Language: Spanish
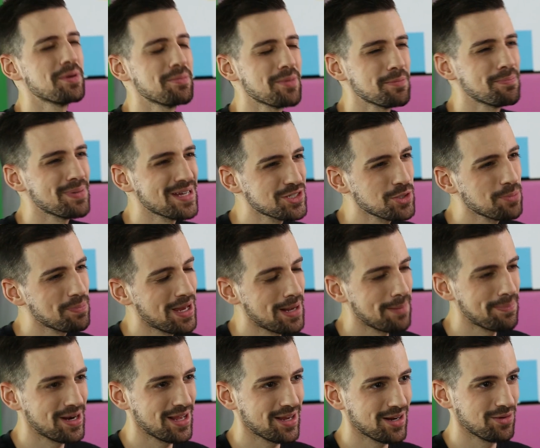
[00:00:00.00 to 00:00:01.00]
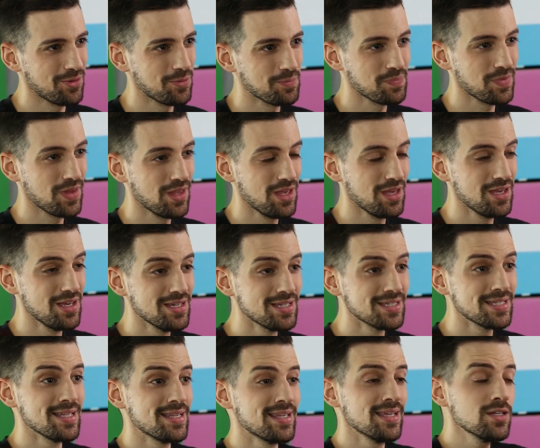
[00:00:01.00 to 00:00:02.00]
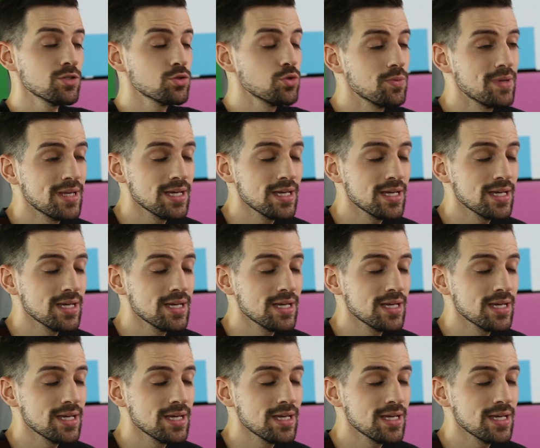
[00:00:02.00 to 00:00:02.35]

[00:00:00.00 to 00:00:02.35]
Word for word: el primer paso para pararlo. Si tienes